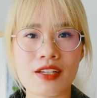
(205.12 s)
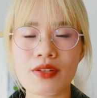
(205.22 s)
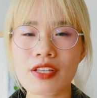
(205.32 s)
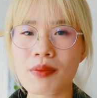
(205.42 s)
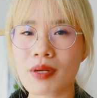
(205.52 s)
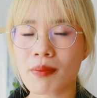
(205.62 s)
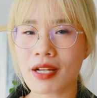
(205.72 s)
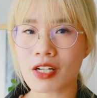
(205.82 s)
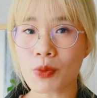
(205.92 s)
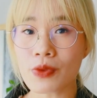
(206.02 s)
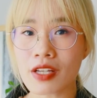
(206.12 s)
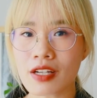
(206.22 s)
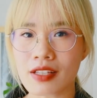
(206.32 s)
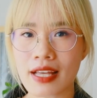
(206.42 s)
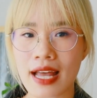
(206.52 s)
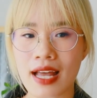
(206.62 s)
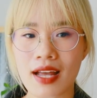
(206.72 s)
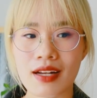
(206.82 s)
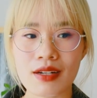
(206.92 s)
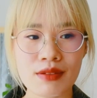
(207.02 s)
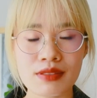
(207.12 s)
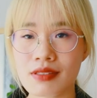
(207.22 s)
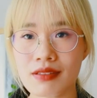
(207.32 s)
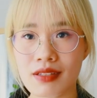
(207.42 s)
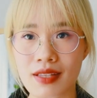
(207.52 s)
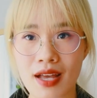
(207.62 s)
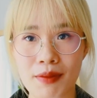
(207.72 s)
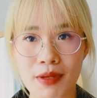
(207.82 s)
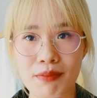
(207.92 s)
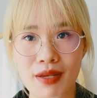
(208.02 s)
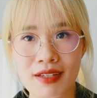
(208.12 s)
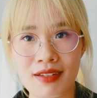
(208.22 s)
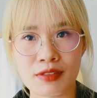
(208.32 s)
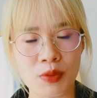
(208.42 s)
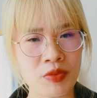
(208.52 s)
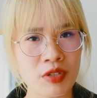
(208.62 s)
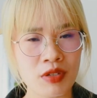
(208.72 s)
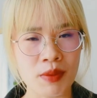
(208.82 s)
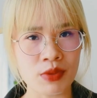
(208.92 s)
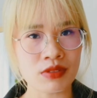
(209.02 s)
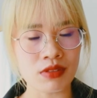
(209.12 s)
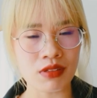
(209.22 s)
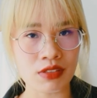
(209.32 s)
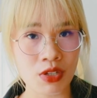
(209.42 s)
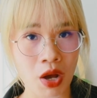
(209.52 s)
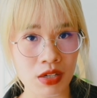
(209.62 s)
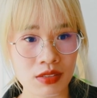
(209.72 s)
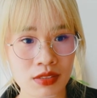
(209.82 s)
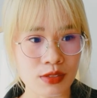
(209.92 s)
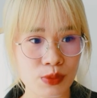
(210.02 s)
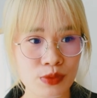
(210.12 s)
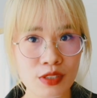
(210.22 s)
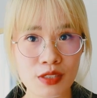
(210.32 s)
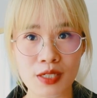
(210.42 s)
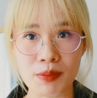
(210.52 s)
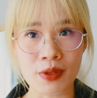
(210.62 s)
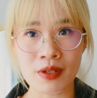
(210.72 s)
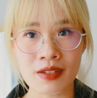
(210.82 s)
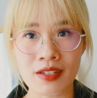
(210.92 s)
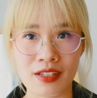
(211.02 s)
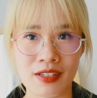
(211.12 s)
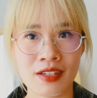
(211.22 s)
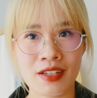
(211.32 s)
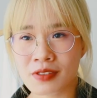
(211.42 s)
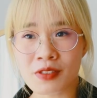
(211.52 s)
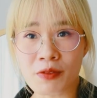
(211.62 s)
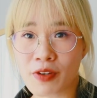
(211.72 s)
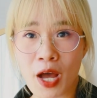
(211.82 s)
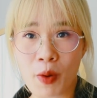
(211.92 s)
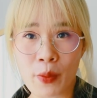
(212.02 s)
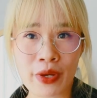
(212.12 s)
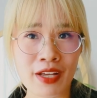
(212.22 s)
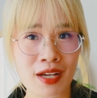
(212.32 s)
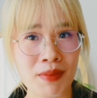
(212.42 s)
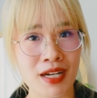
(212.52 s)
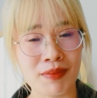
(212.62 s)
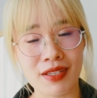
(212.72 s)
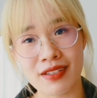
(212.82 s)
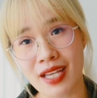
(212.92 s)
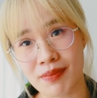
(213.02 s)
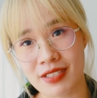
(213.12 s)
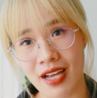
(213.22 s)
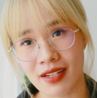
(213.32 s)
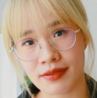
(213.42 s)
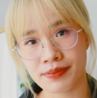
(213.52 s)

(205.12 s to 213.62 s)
nếu như mà các bạn không thích người ta đừng giữ người ta ở bên mình giống như là một sự lựa chọn giống như là một nơi để dựa vào mỗi khi các bạn cảm thấy nhàm chán